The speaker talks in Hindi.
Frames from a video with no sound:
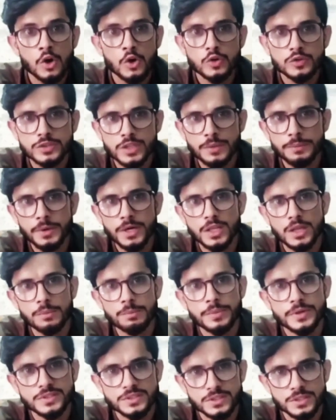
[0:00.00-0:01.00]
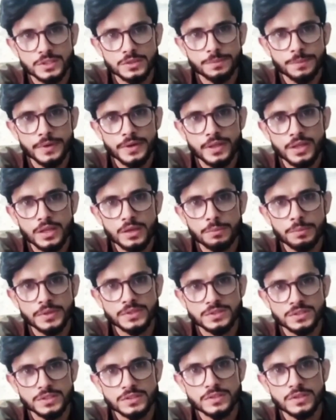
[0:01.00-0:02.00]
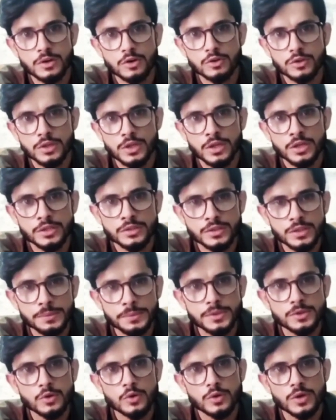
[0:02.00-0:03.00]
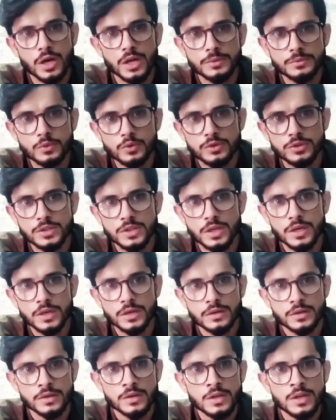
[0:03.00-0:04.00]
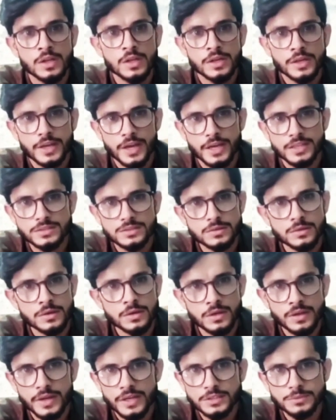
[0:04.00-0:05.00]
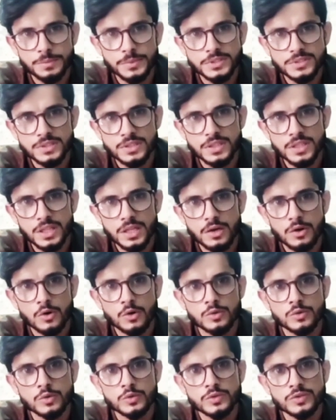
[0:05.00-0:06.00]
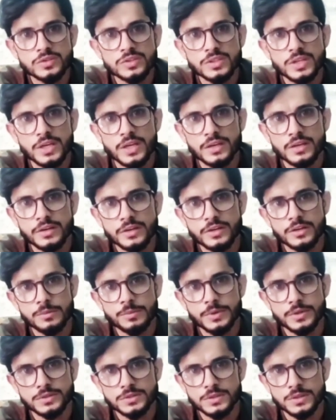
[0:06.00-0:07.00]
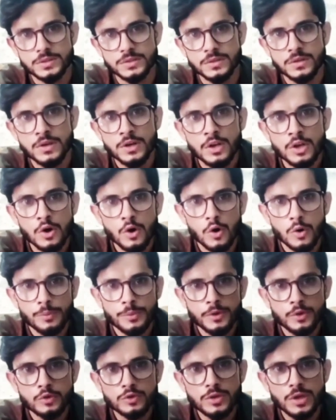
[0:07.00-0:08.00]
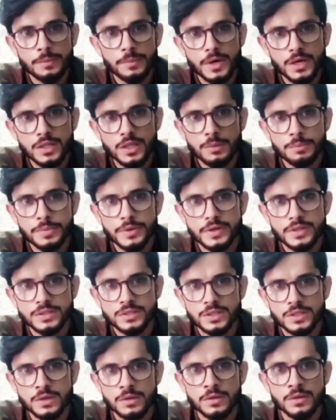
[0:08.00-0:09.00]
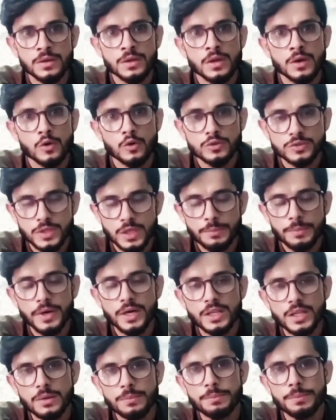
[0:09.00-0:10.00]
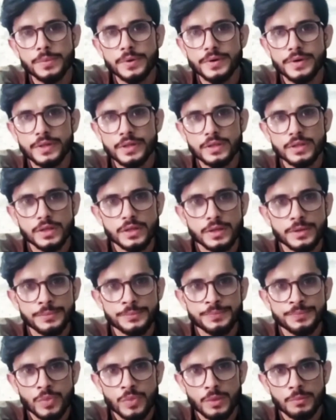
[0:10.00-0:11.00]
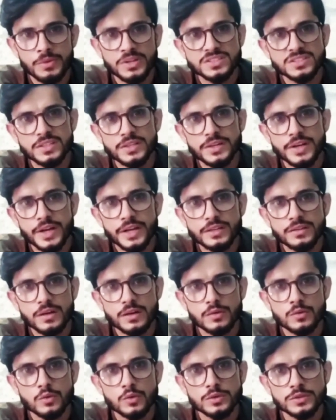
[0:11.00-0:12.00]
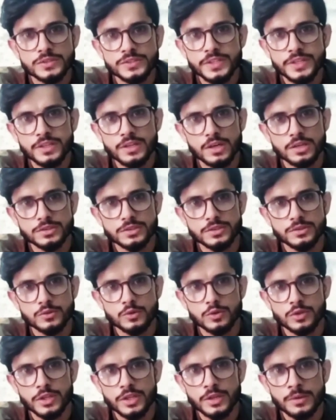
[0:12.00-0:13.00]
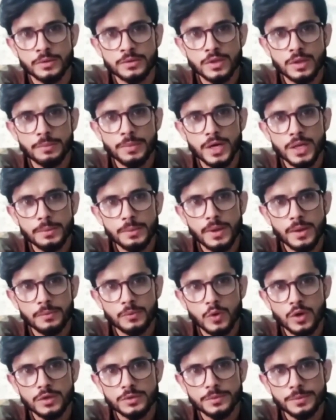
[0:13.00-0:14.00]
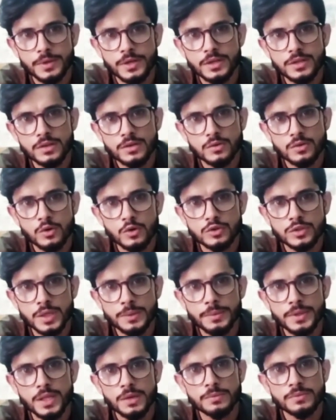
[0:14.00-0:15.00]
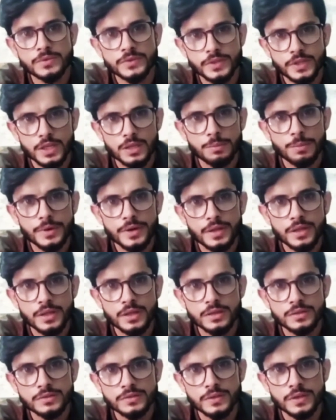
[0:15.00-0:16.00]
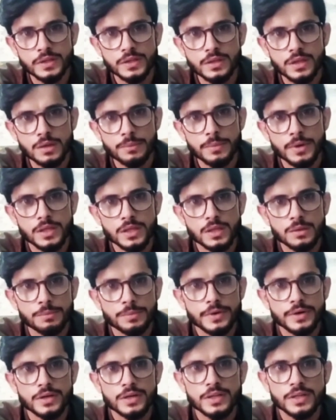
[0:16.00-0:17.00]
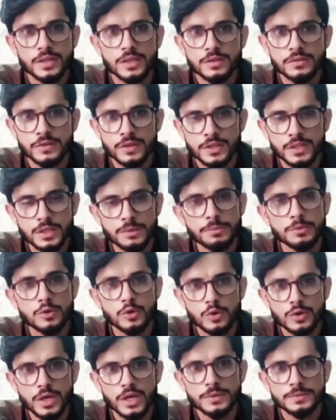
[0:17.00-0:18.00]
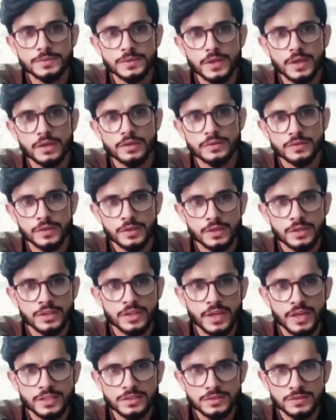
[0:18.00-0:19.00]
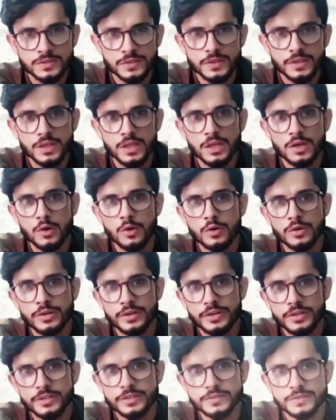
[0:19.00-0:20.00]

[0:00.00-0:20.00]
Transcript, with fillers: उसके बाद हम परचेज पढ़ेंगे परचेज क्या होती है इसकी भी दो टाइप्स होती है कैश कैश परचेज है और दूसरी है क्रेडिट परचेज और फिर उसके बाद हम पढ़ेंगे उसके बाद हम पढ़ेंगे मर्चेंडाइज और गुड्स ये क्या चीज़ होती है इसके बारे में आपको एक्सप्लेन करूँगा उसके बाद हम सेल पढ़ेंगे सेल के बाद हम पढ़ लेंगे सेल की भी दो टाइप्स हैं सेल कैश सेल है और क्रेडिट